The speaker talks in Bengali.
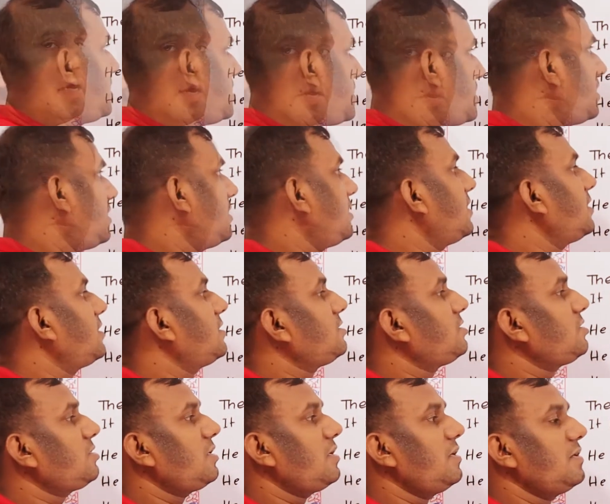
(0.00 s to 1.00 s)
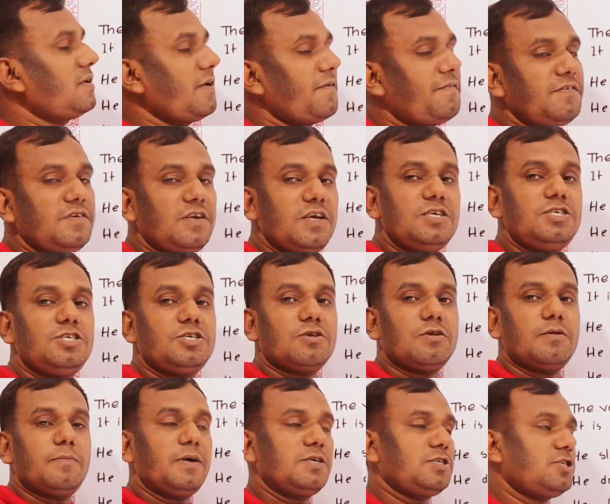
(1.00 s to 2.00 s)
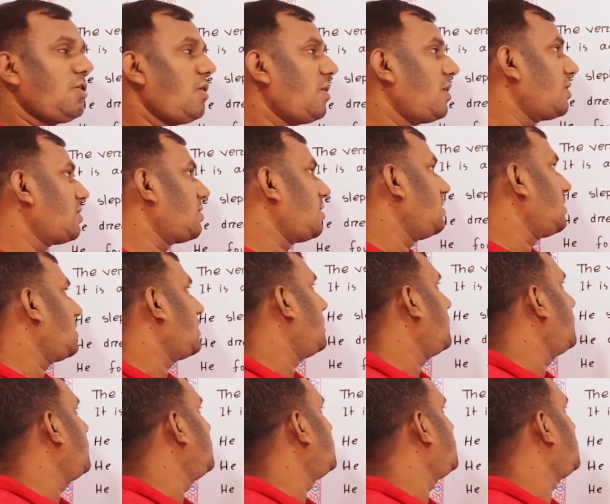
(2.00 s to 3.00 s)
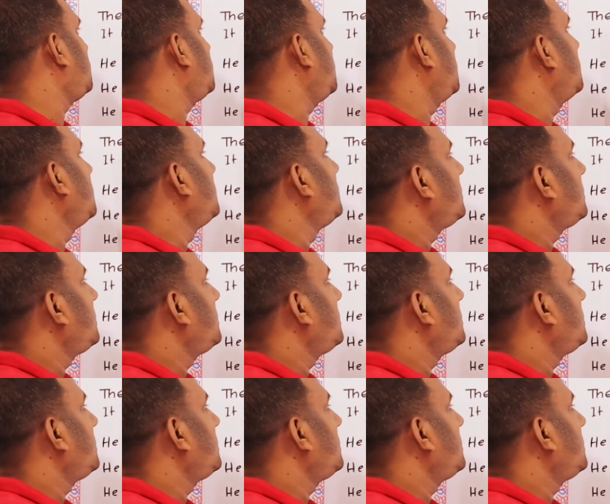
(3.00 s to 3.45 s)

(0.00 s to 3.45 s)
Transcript: এখানে ইংরেজিতে ডেফিনেশন বা সংজ্ঞাটা লেখা হয়েছে